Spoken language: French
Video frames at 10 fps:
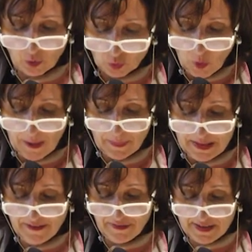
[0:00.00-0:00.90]
qu'on doit
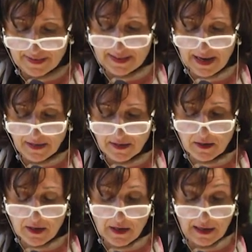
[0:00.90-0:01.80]
appeler françaises,
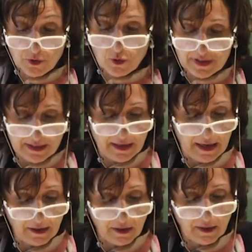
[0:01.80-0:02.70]
et sur ces
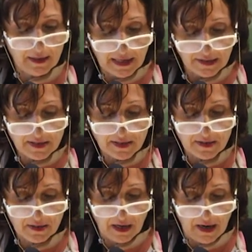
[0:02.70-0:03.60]
terres, il y a des
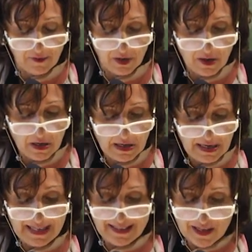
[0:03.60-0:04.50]
esclaves.
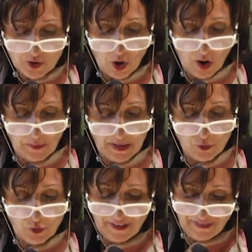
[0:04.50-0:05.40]
Il y a des hommes
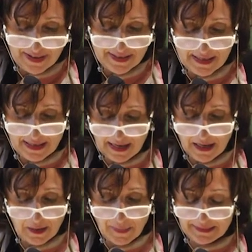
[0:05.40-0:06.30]
dont le français est la
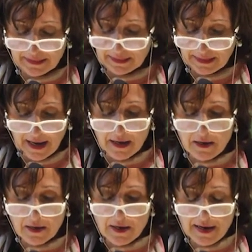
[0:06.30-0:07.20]
langue
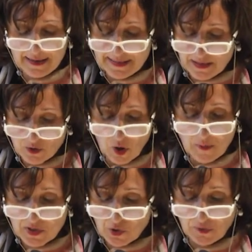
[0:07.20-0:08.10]
maternelle, et ces
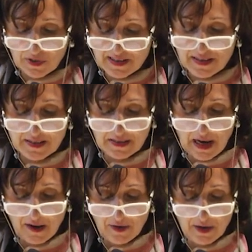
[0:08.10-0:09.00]
hommes sont des
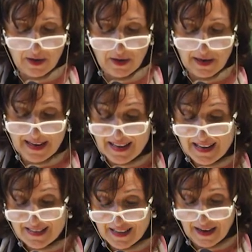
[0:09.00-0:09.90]
esclaves. Il,
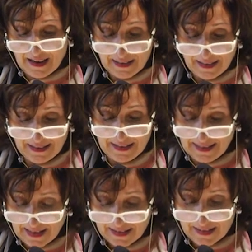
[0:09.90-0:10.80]
les il,
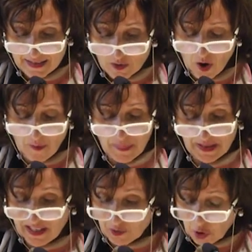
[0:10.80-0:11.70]
y a des hommes
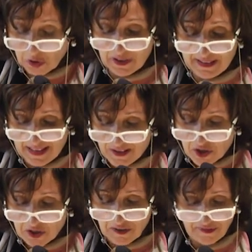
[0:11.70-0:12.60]
qui adorent les
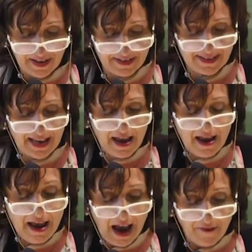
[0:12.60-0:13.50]
dieux des Français
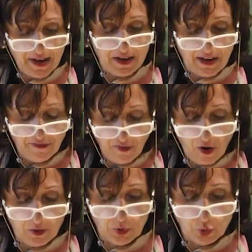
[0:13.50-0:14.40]
avec les
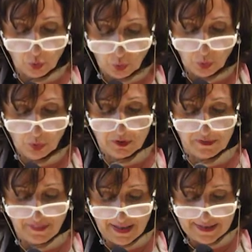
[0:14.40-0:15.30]
formes du culte
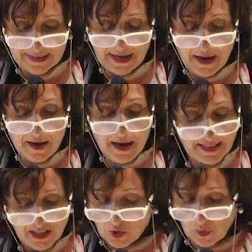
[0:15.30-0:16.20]
français, et
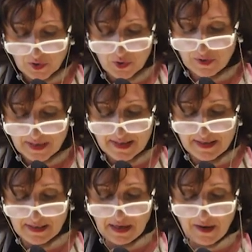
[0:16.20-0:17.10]
ces hommes sont des
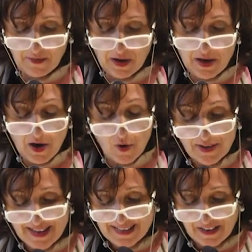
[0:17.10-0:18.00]
esclaves. On
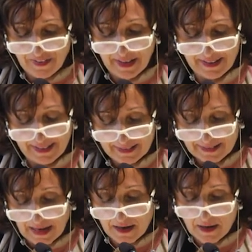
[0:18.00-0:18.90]
les a fait
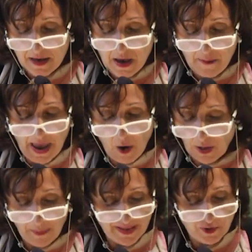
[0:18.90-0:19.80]
chrétiens, mais on
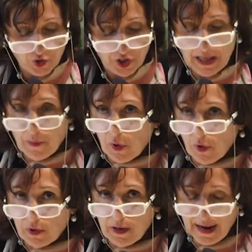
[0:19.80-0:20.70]
n'a pas songé
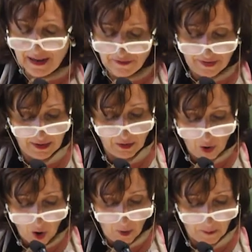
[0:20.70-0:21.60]
d'abord à les faire
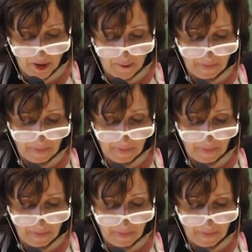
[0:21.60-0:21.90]
hommes.